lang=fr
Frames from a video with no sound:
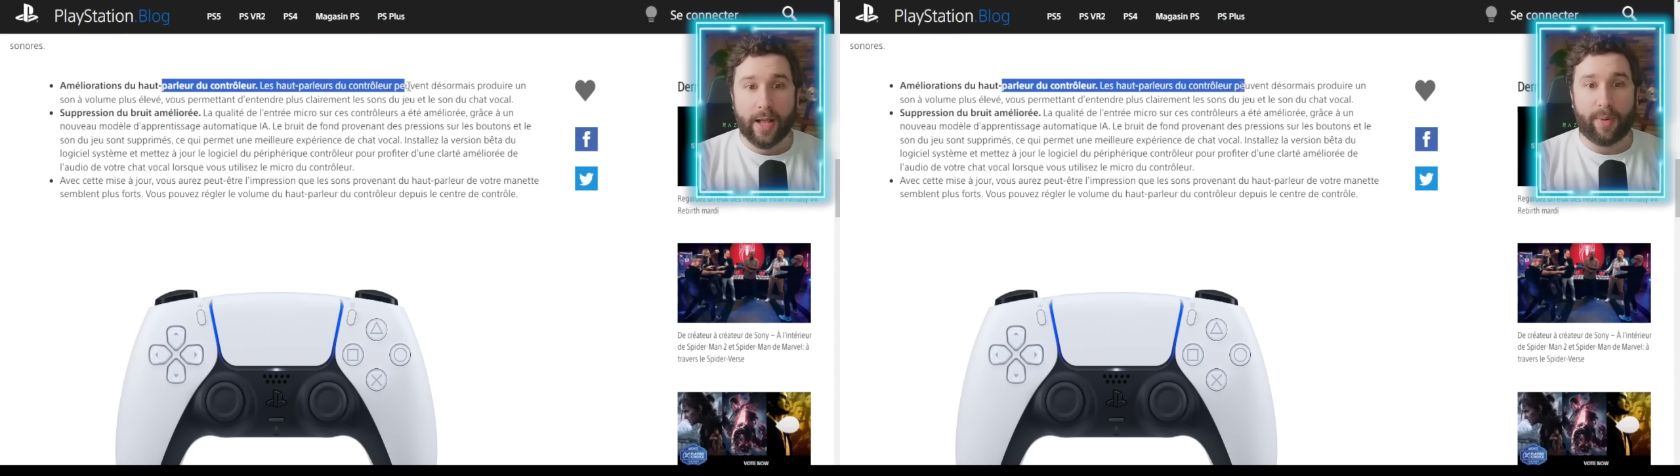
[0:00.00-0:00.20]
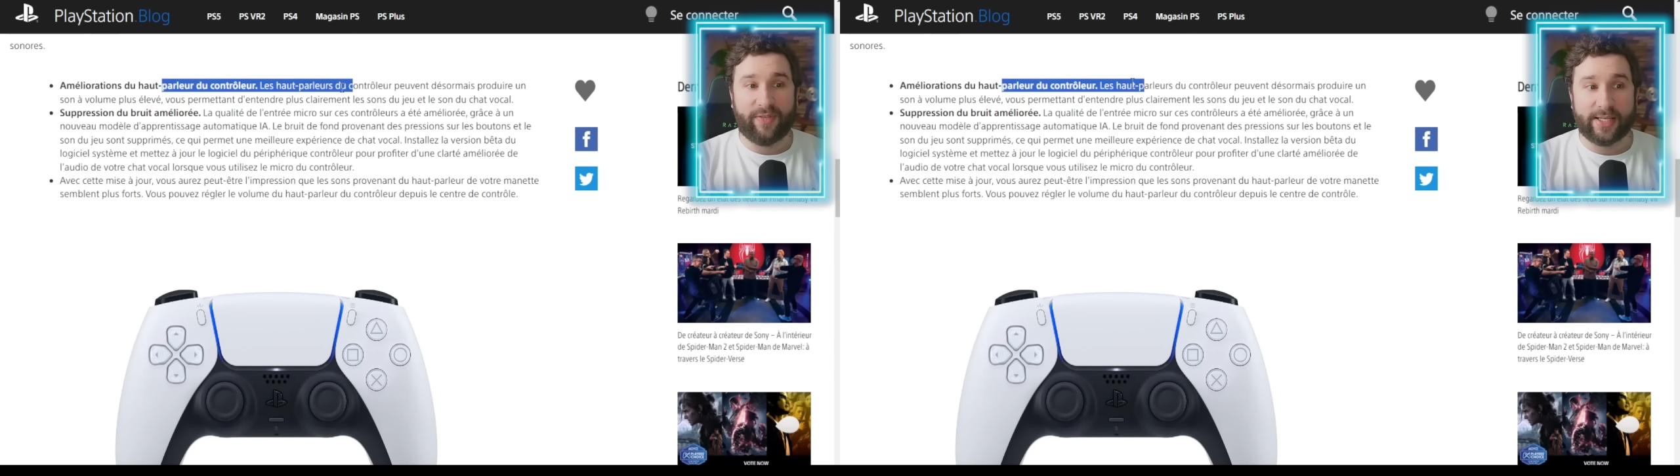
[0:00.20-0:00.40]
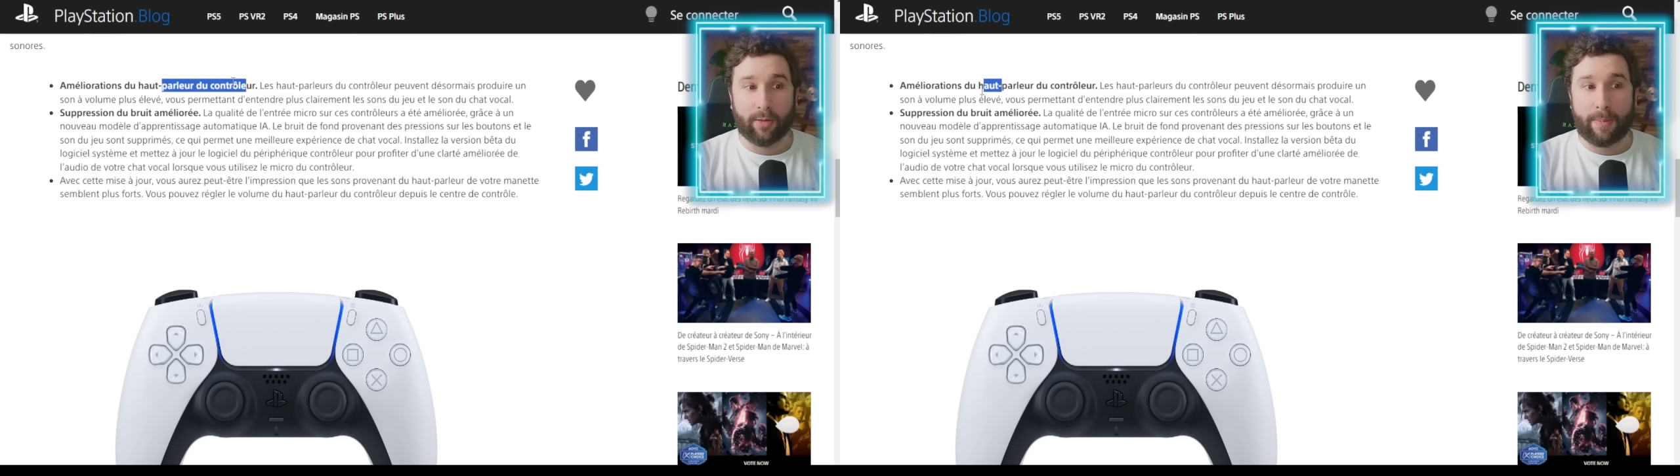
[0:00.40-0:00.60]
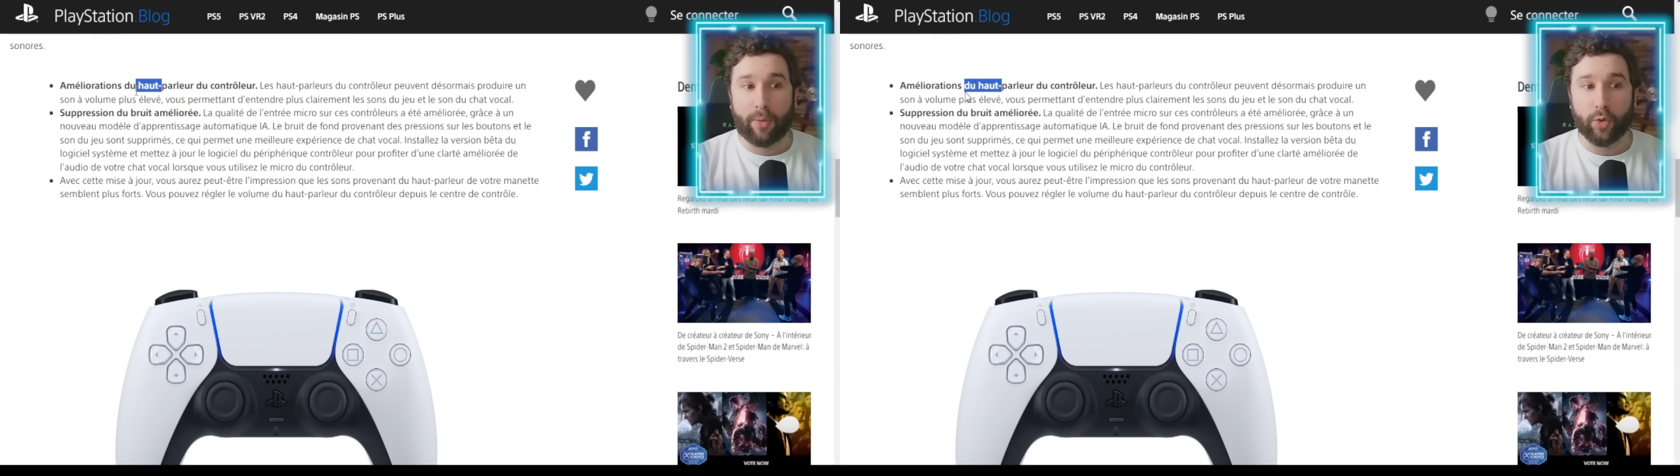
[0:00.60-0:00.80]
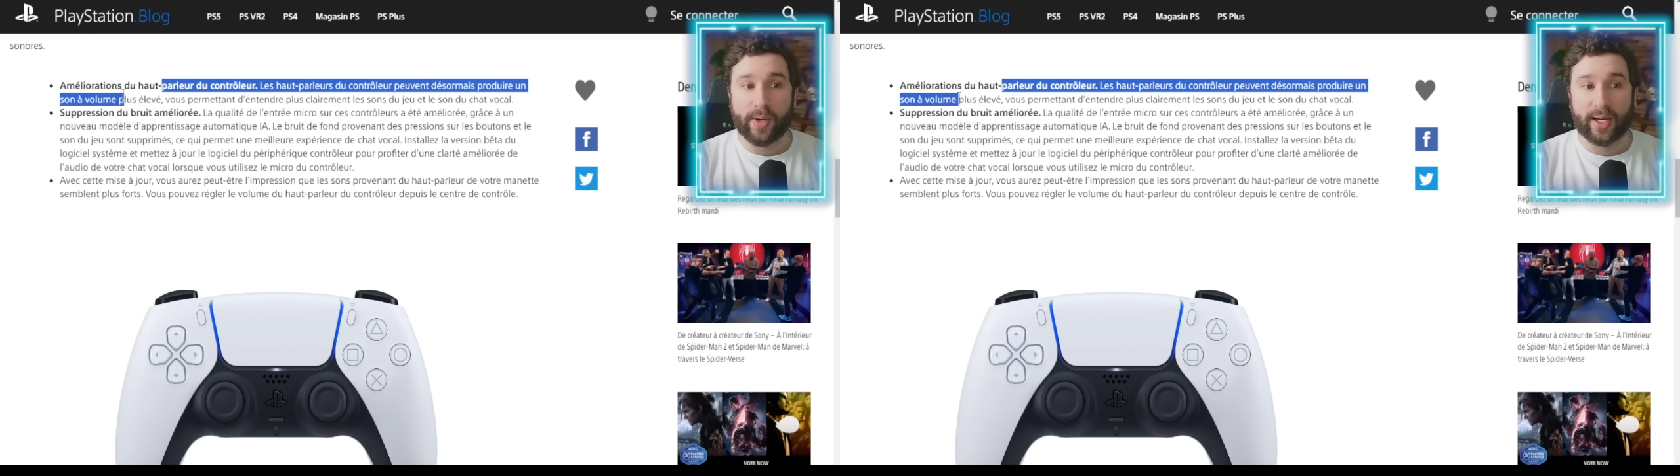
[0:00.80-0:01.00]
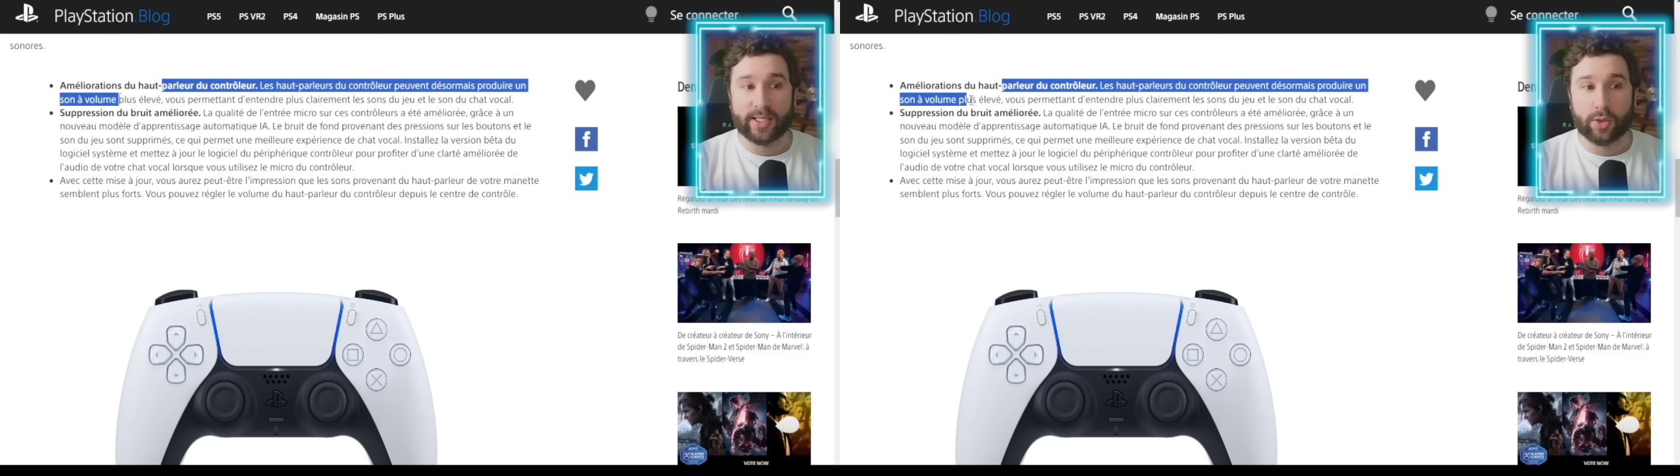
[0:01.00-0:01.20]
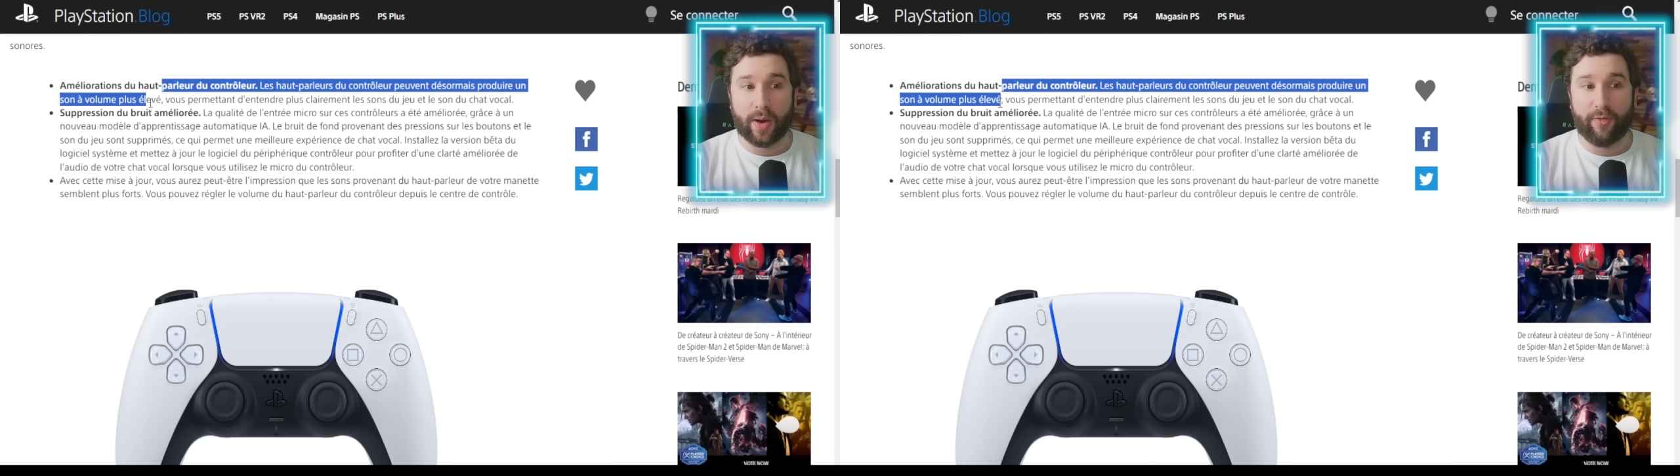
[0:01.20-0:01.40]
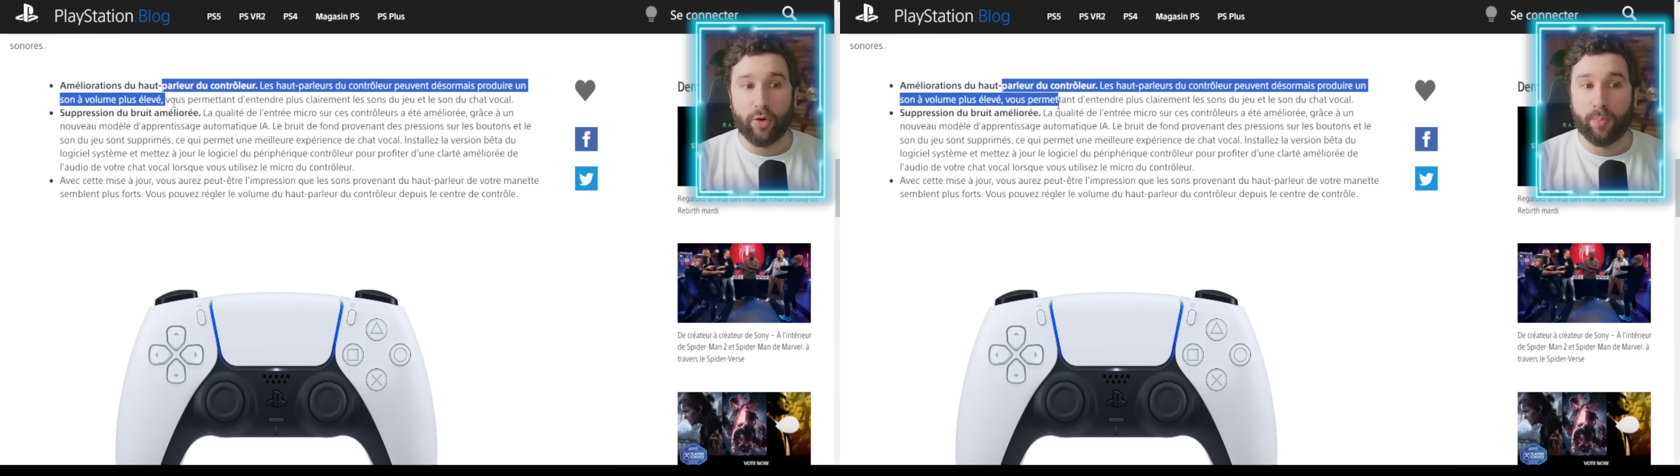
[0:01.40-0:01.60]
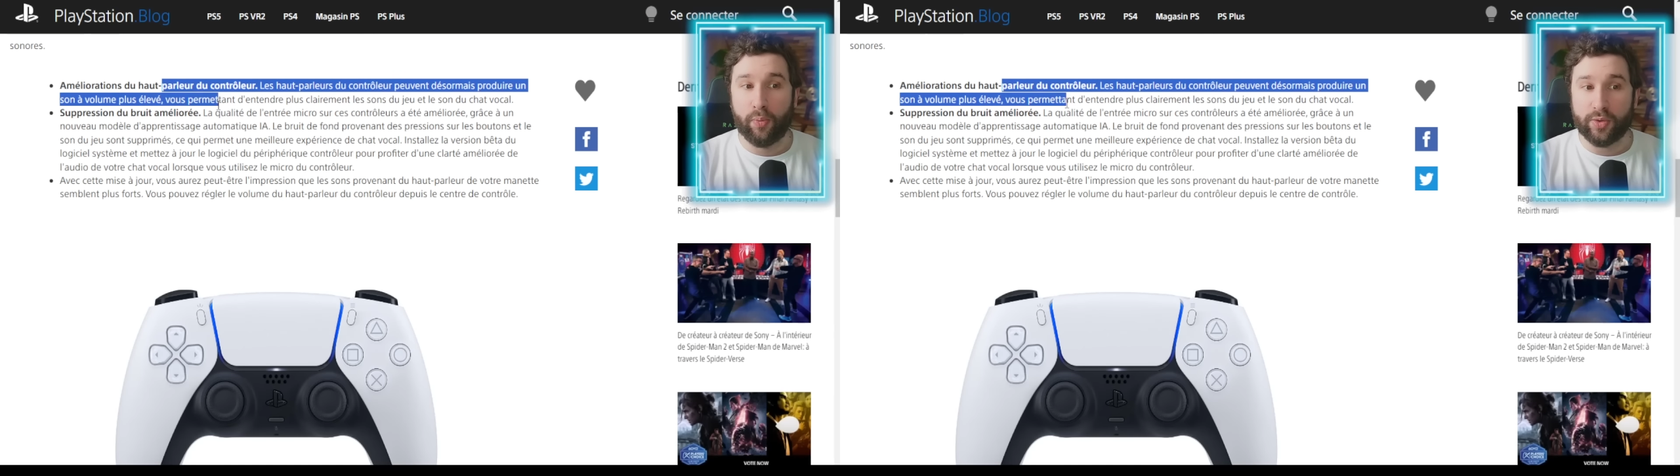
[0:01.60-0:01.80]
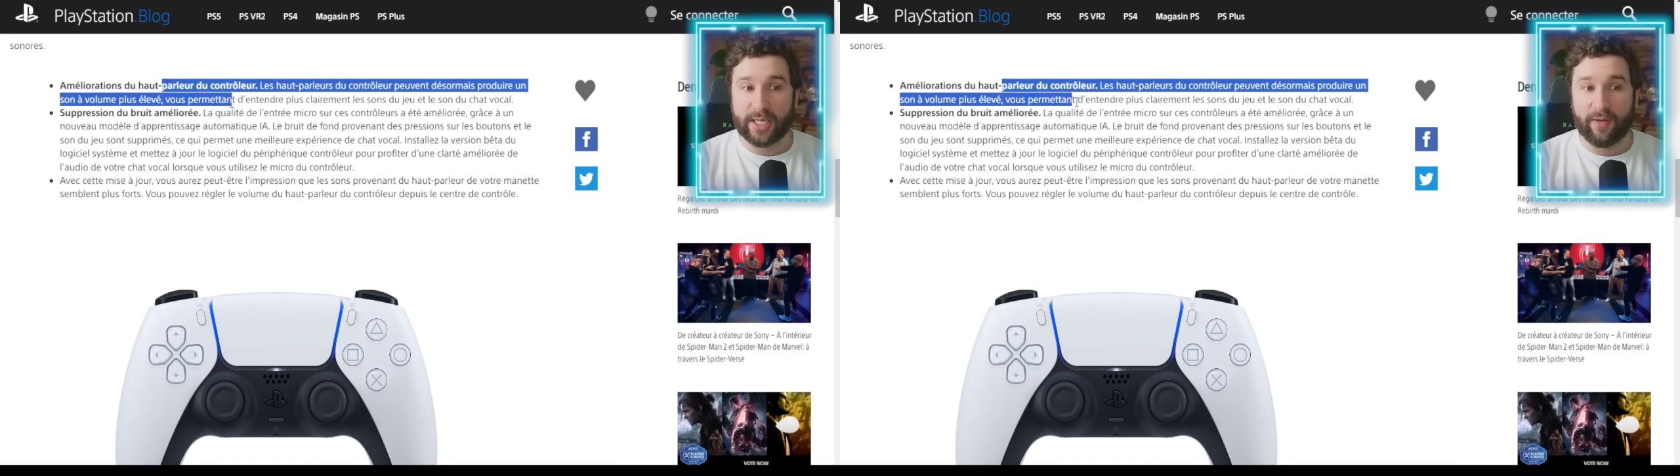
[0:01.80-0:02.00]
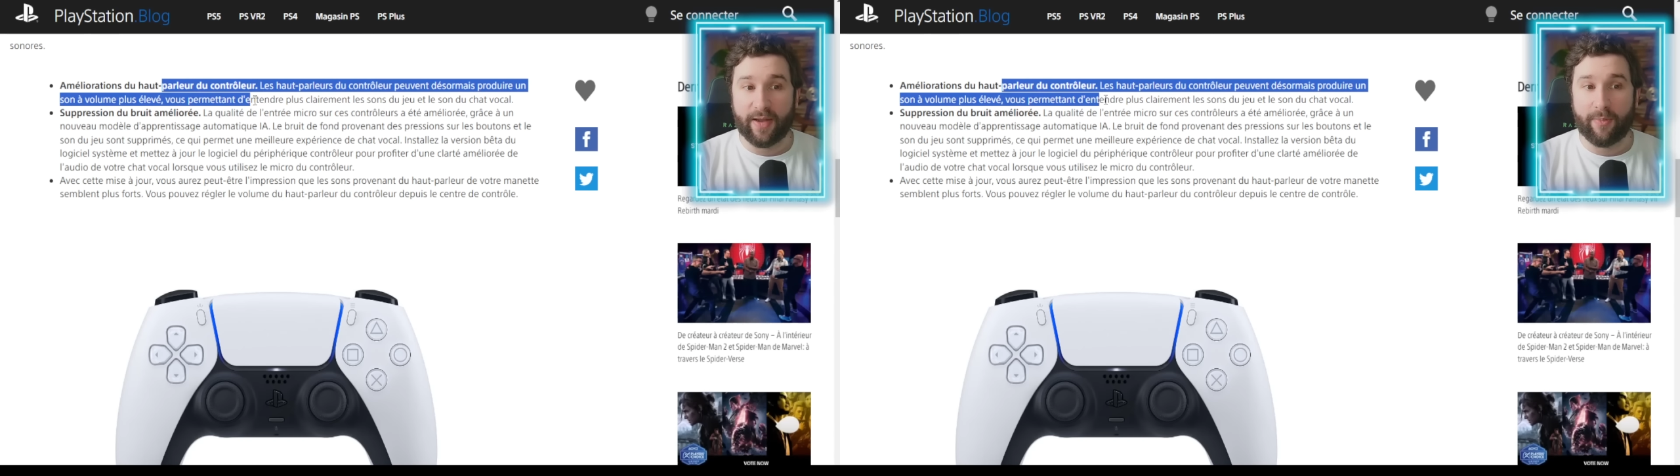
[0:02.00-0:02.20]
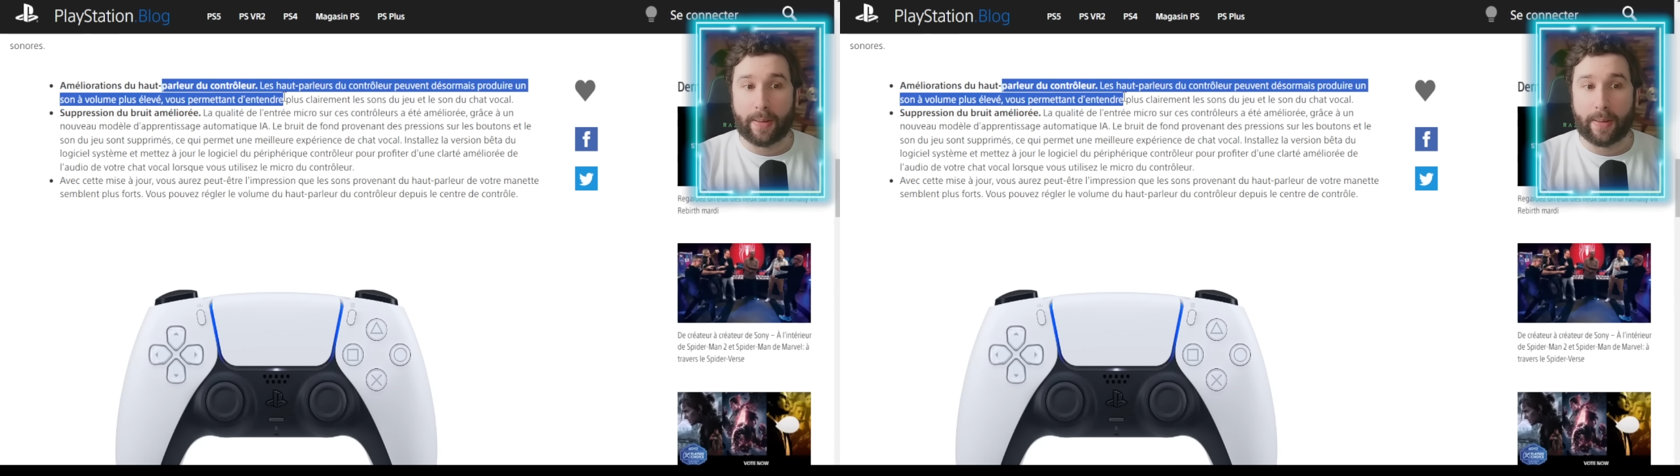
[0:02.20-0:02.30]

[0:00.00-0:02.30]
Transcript: peuvent désormais produire un son à volume plus élevé,